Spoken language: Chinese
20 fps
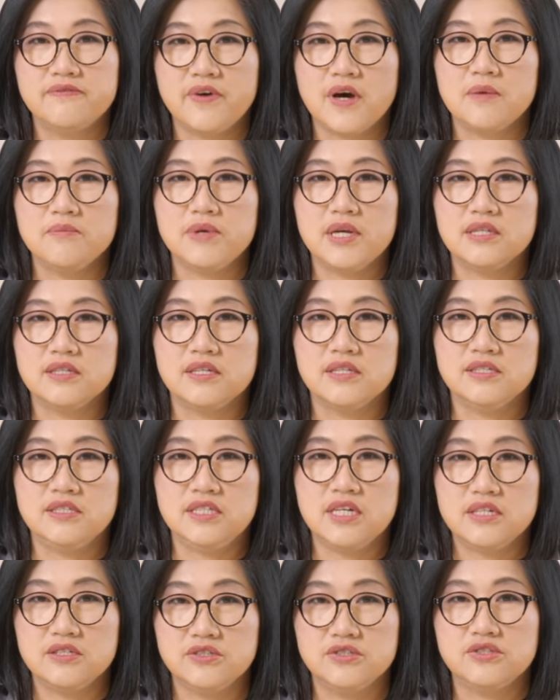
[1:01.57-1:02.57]
方面的
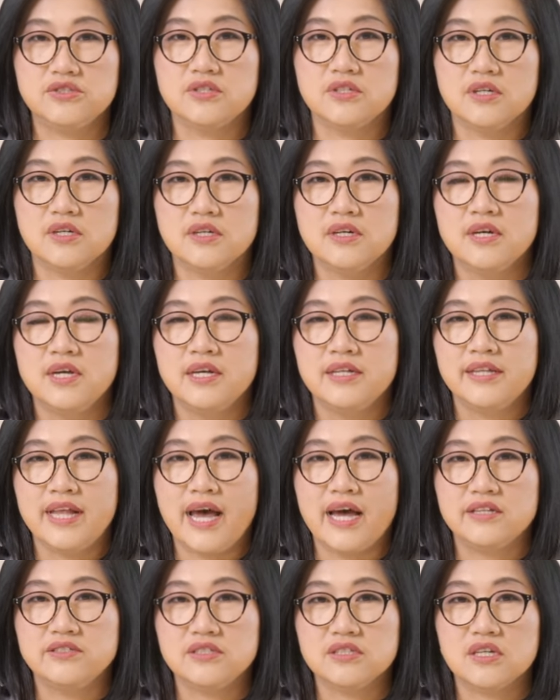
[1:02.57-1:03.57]
建设。
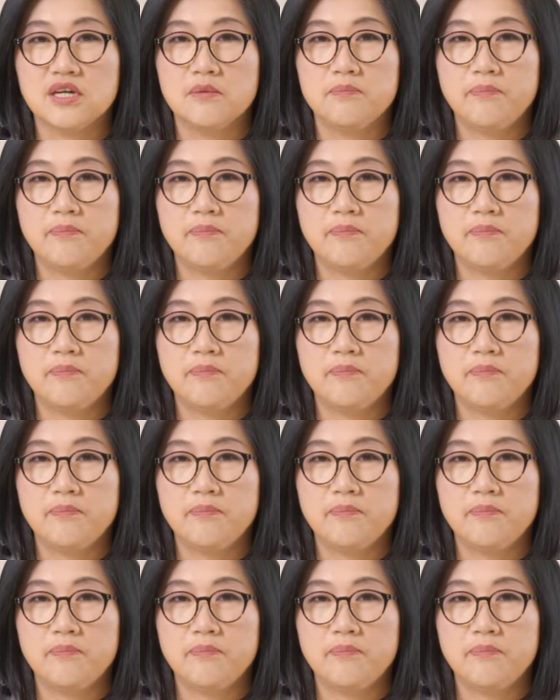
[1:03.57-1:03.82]
那这个